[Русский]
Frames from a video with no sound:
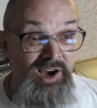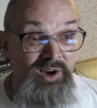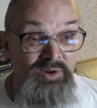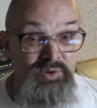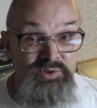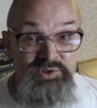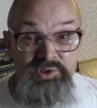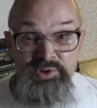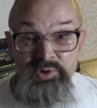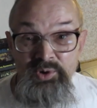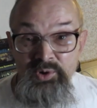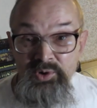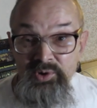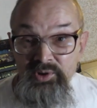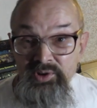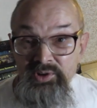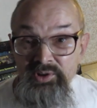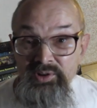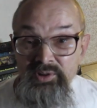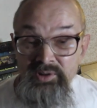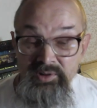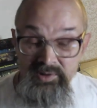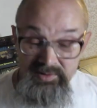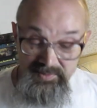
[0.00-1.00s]
А
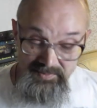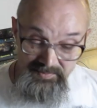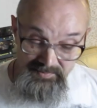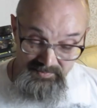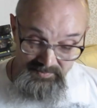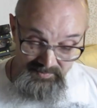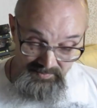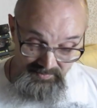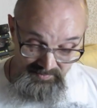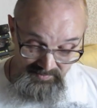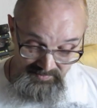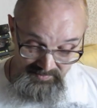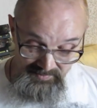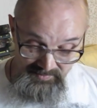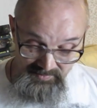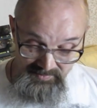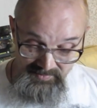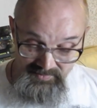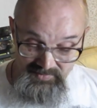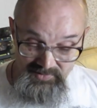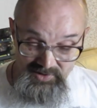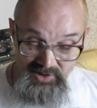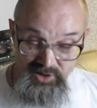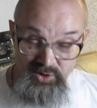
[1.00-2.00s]
устроил
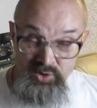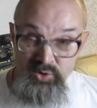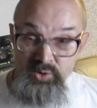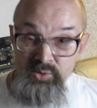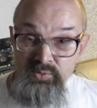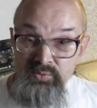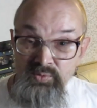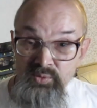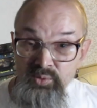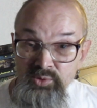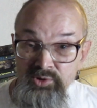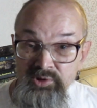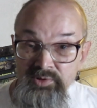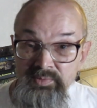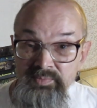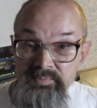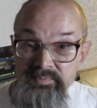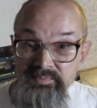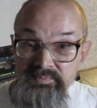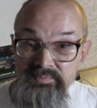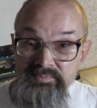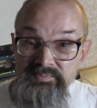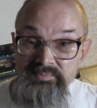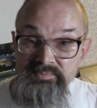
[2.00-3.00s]
Рон Вуд,
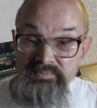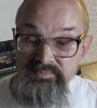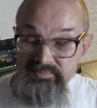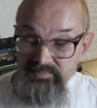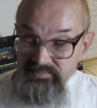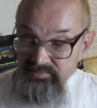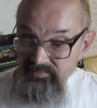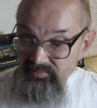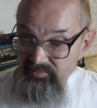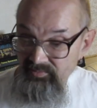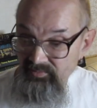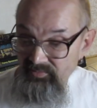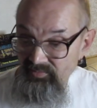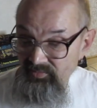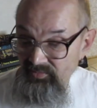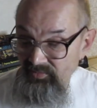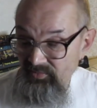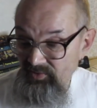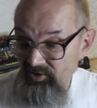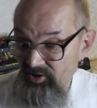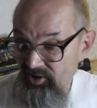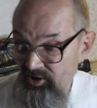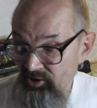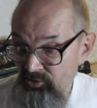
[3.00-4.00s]

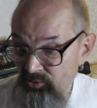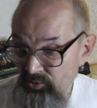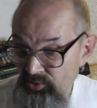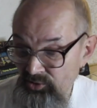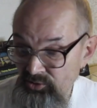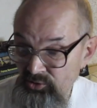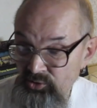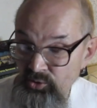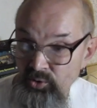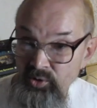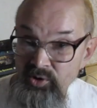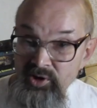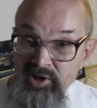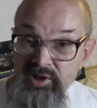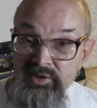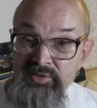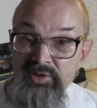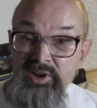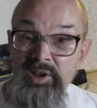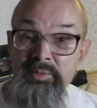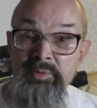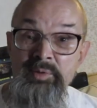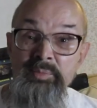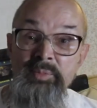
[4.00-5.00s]
который долгое
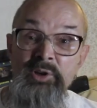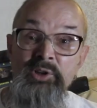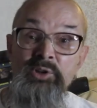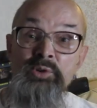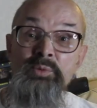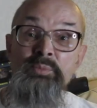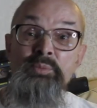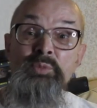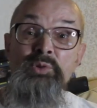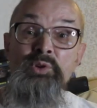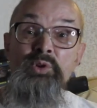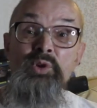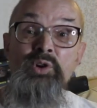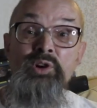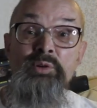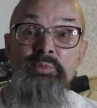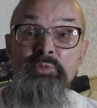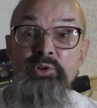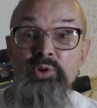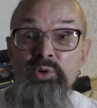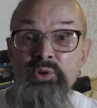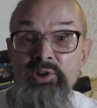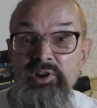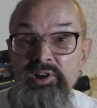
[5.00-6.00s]
время потом,
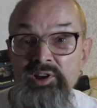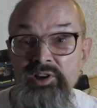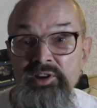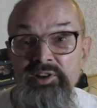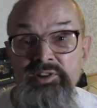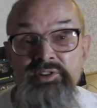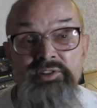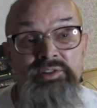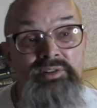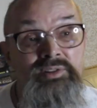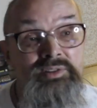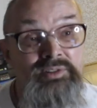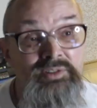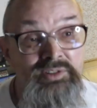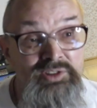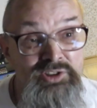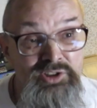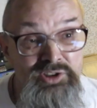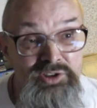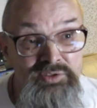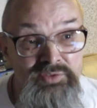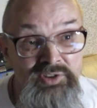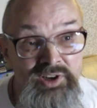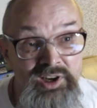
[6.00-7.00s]
много-много лет,
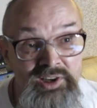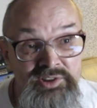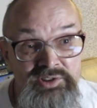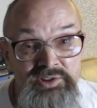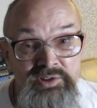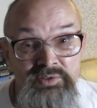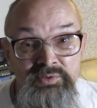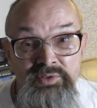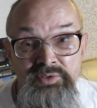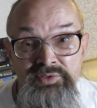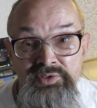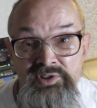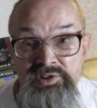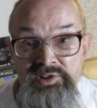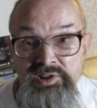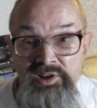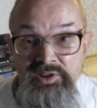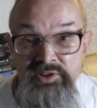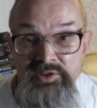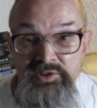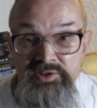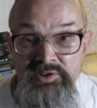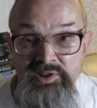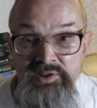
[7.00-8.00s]
не входил в
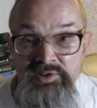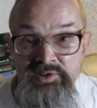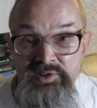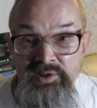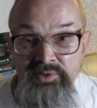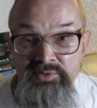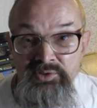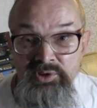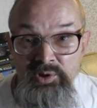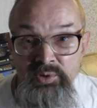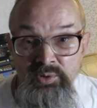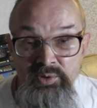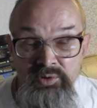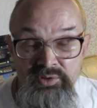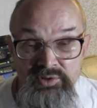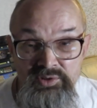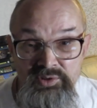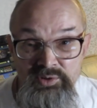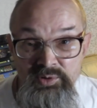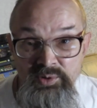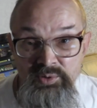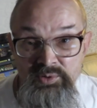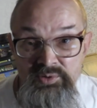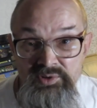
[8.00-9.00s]
официальный состав The Rolling
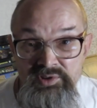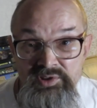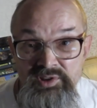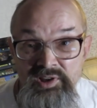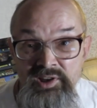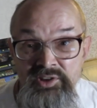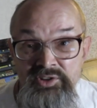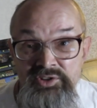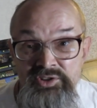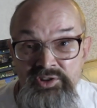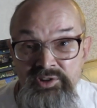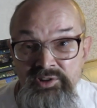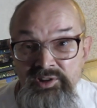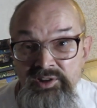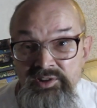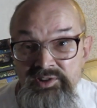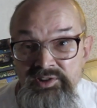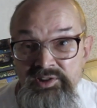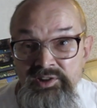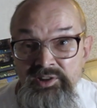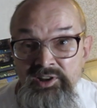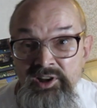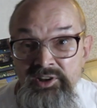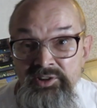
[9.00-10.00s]
Stones, а
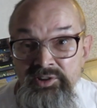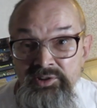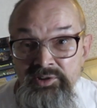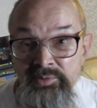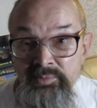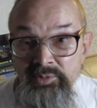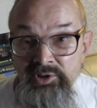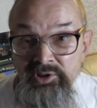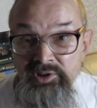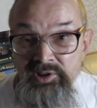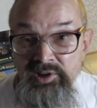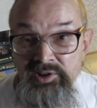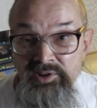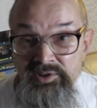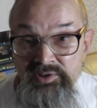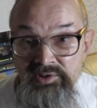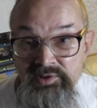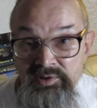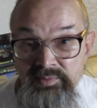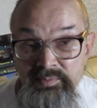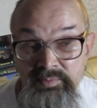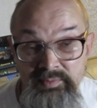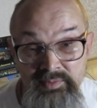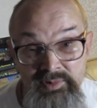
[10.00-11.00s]
считался нанятым
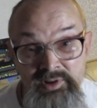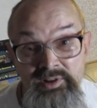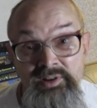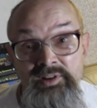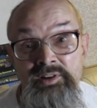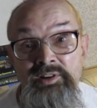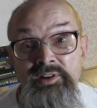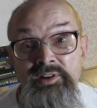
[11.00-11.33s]
гитаристом